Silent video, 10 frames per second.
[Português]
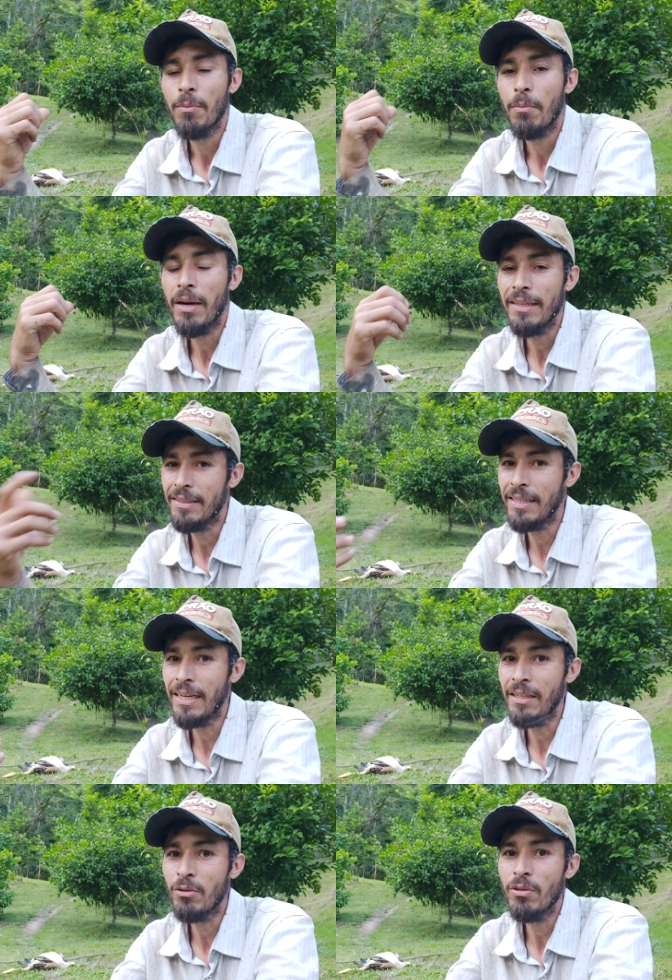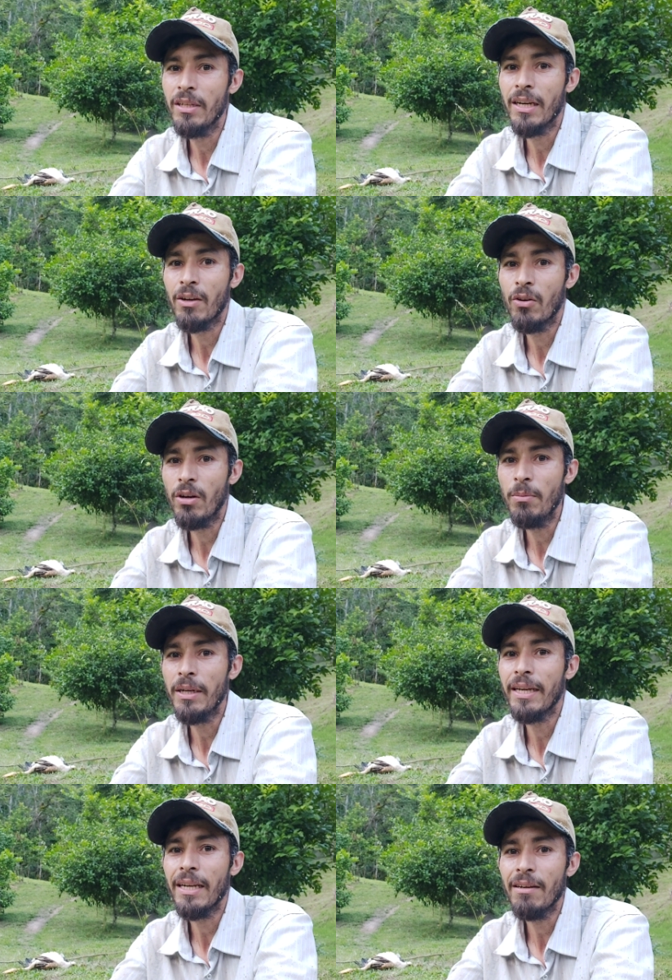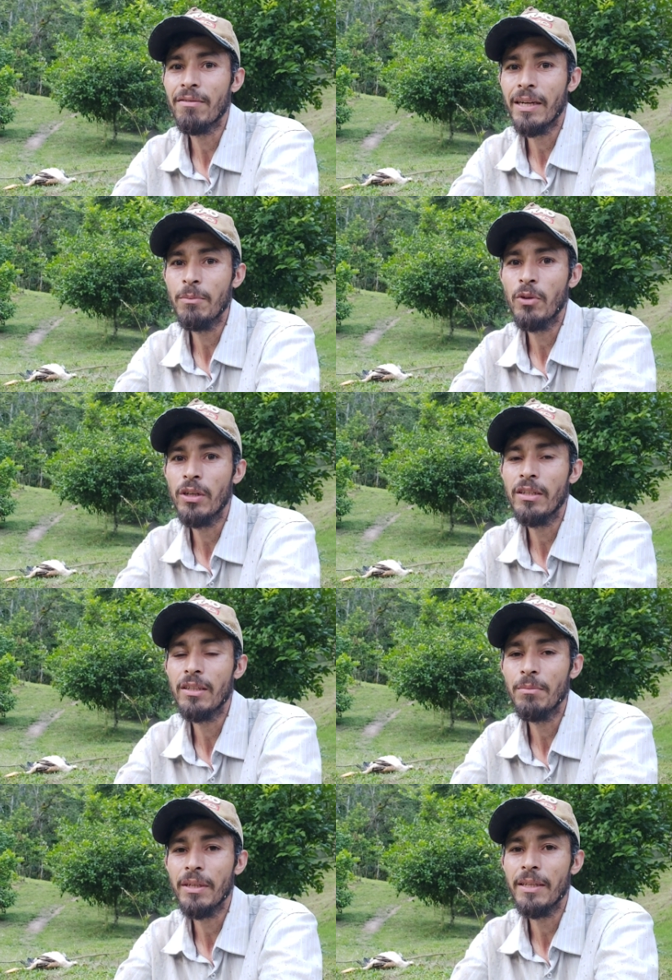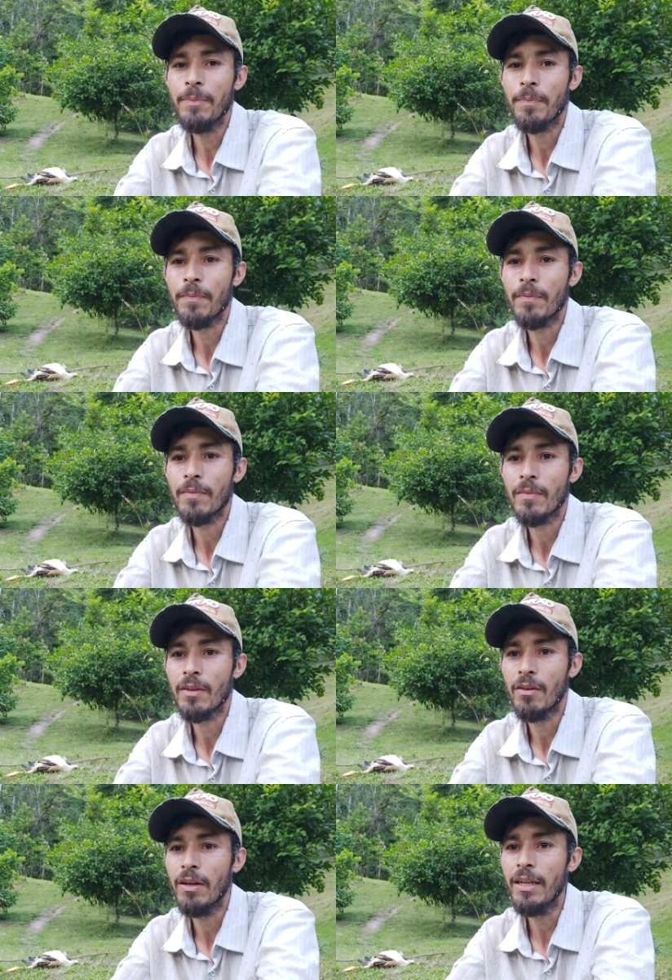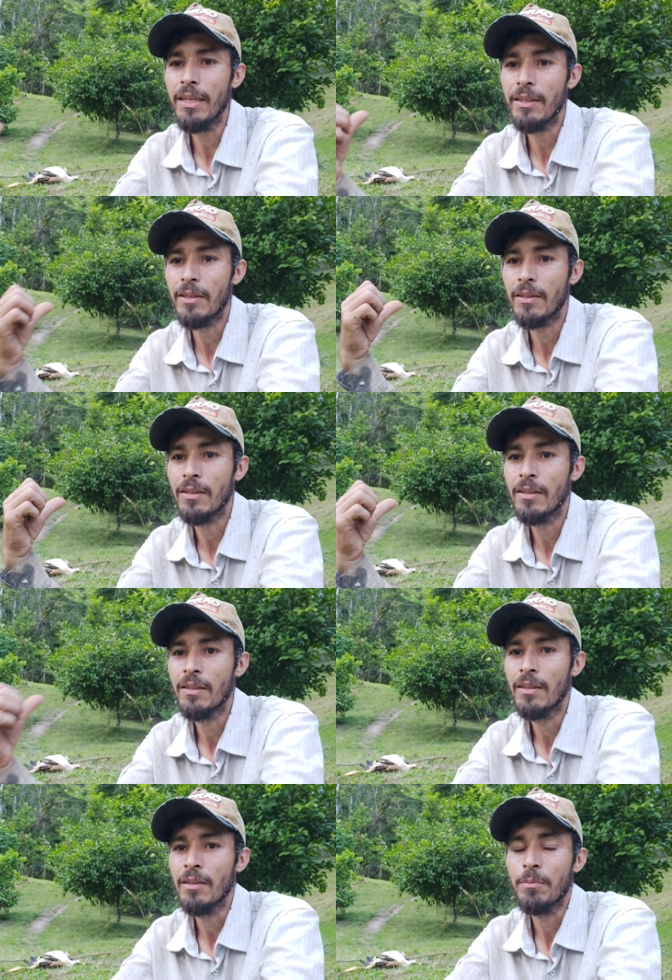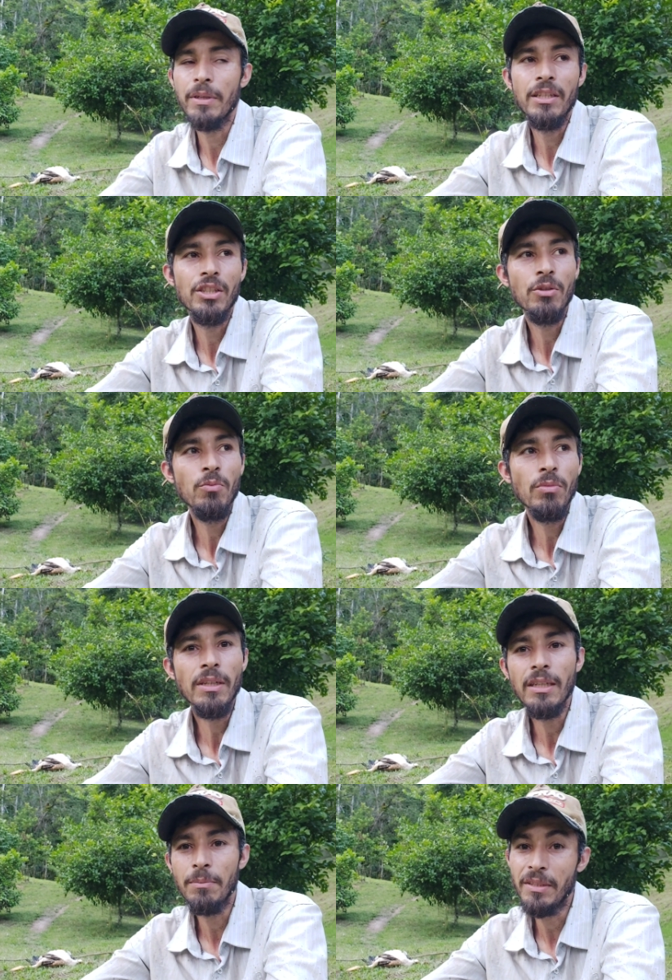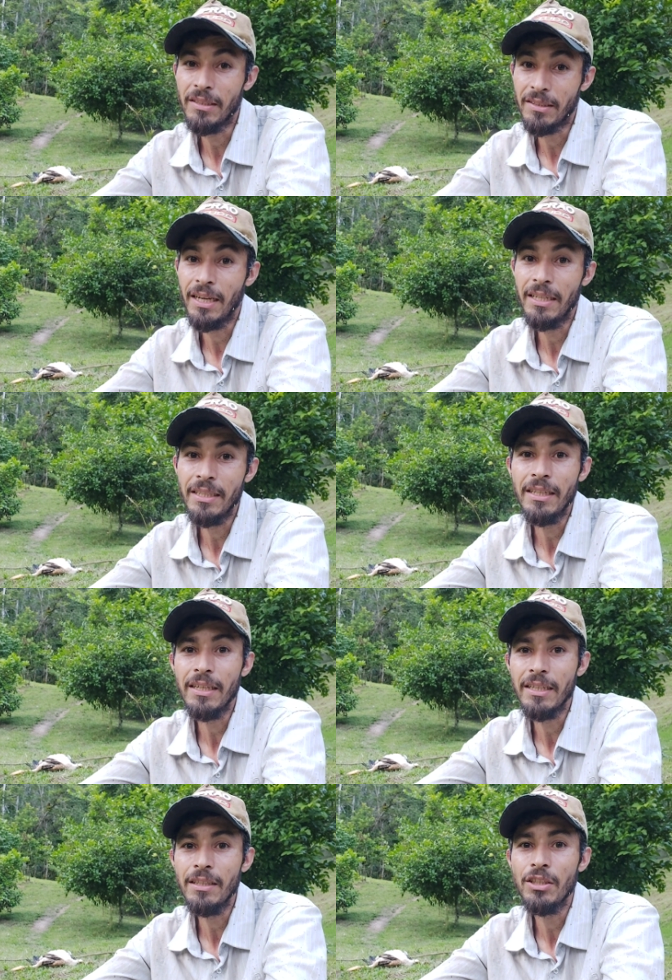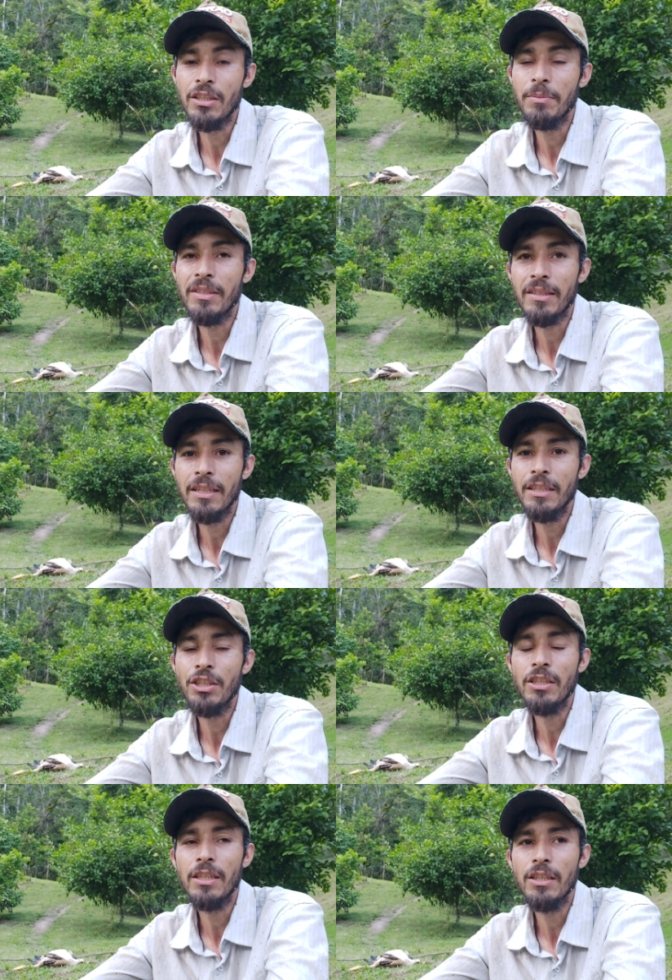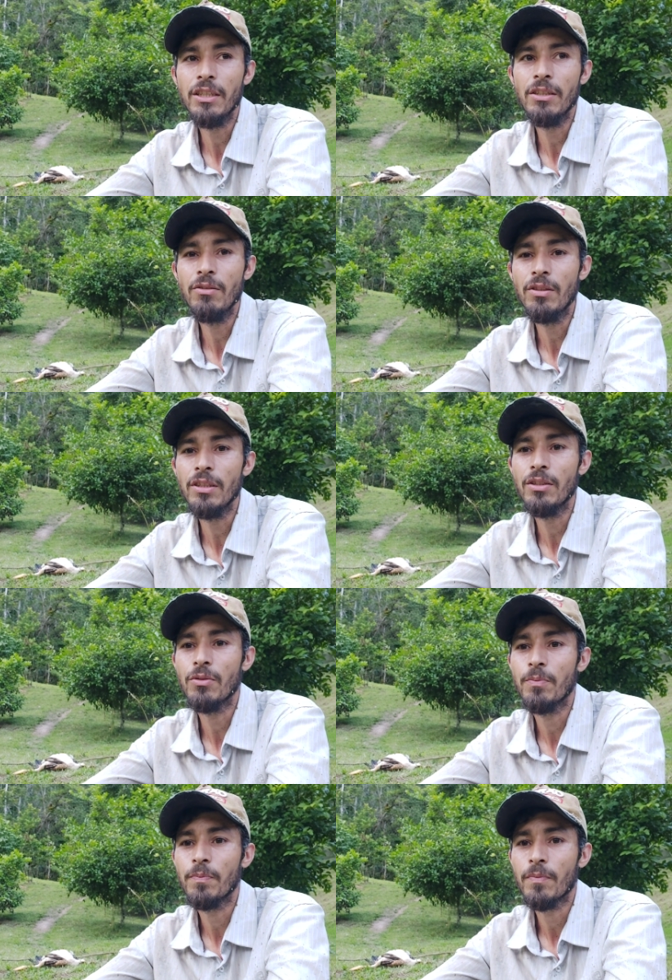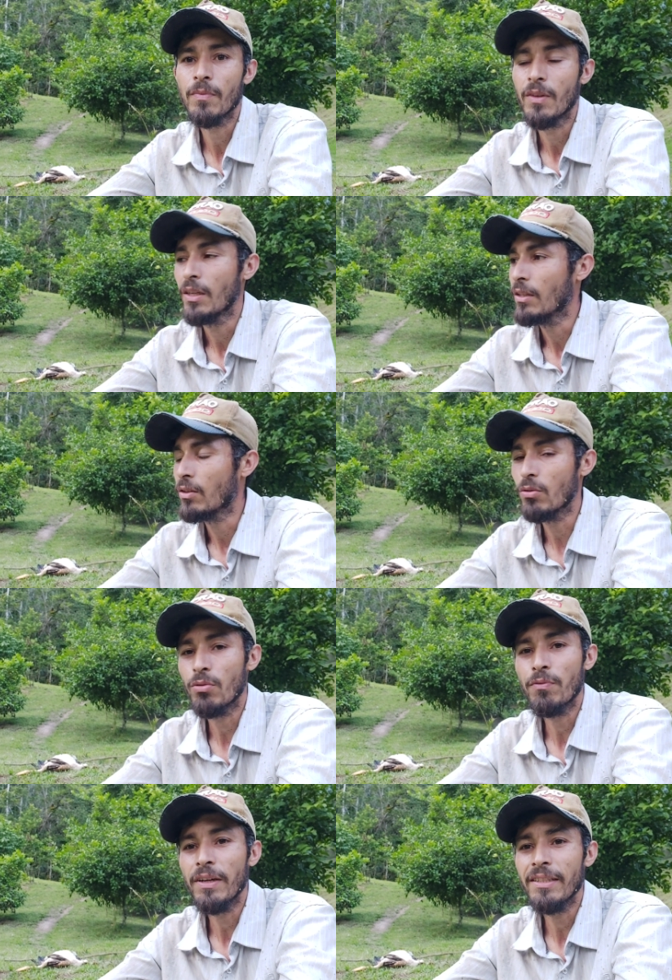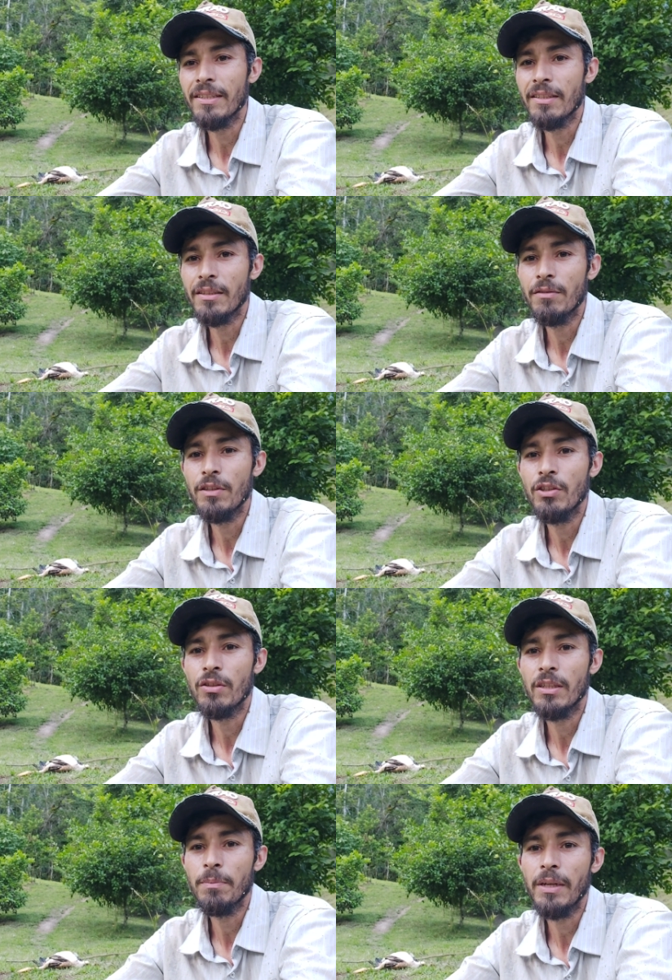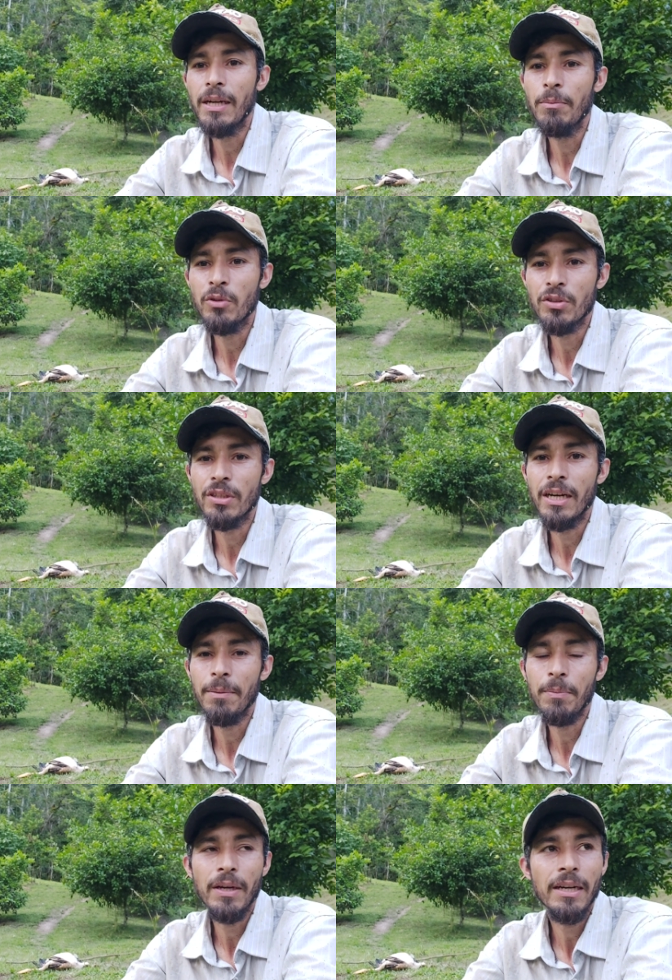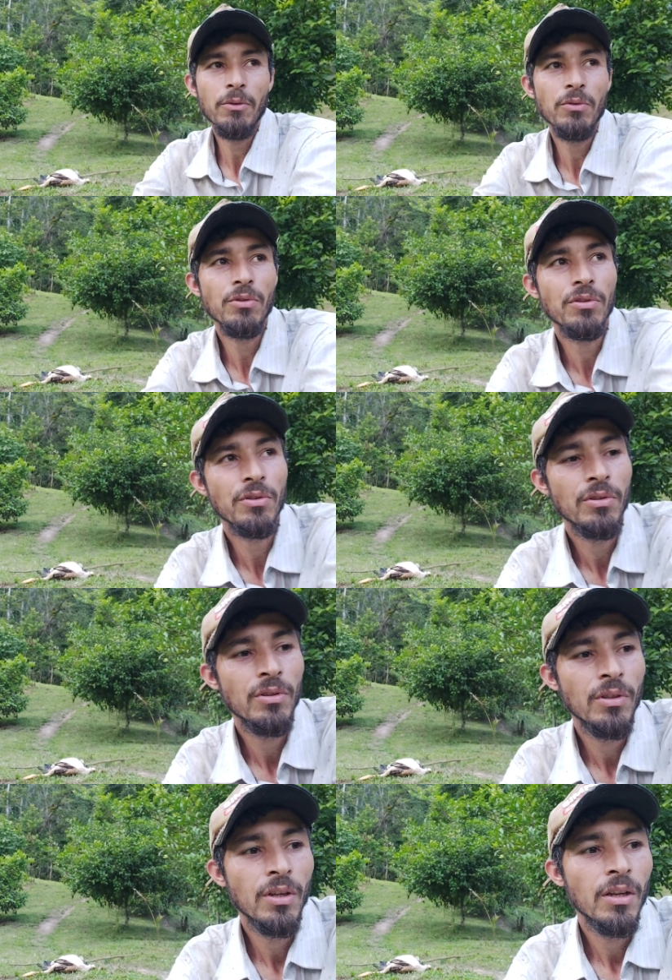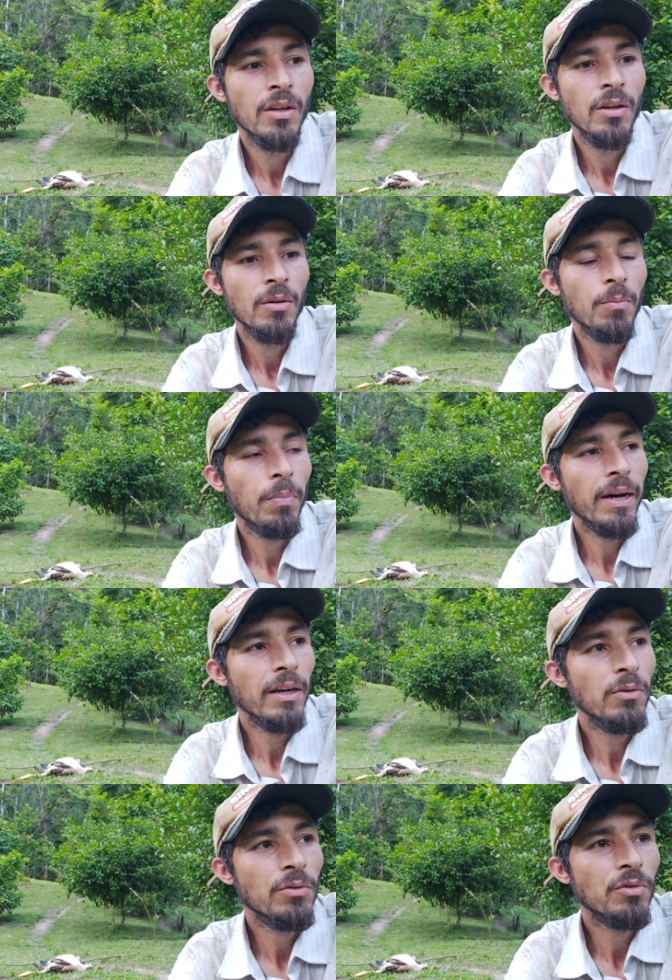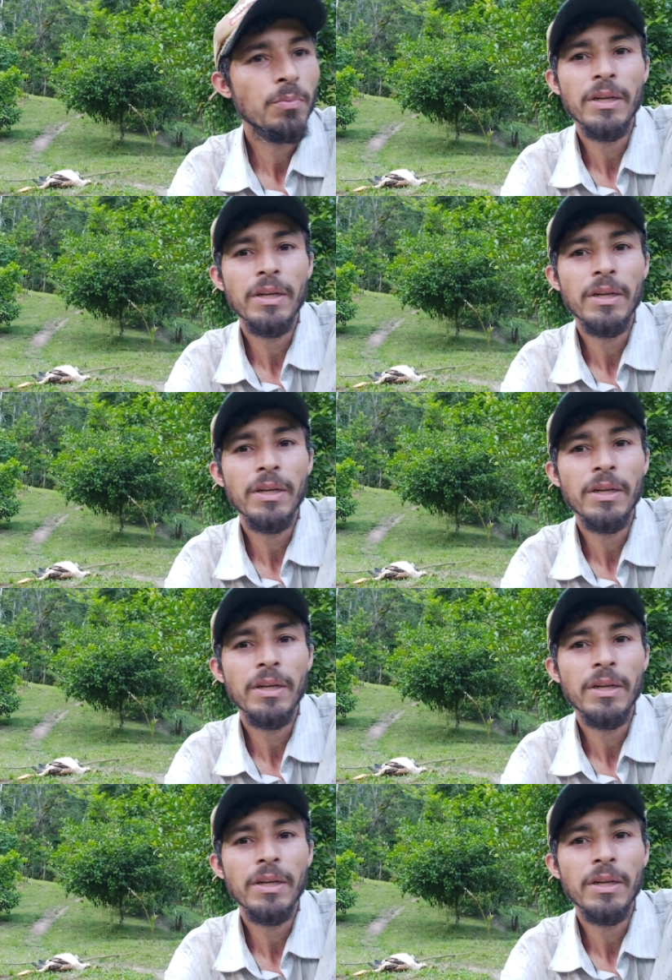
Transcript: mas se ela engolir a cobra, ela vai morrer também. Olha aí, ó. Perdi uma das minhas galinhas grandes, das minhas galinhas gigantes aqui no sítio. Então eu estou fazendo esse vídeo aqui para mostrar para os para os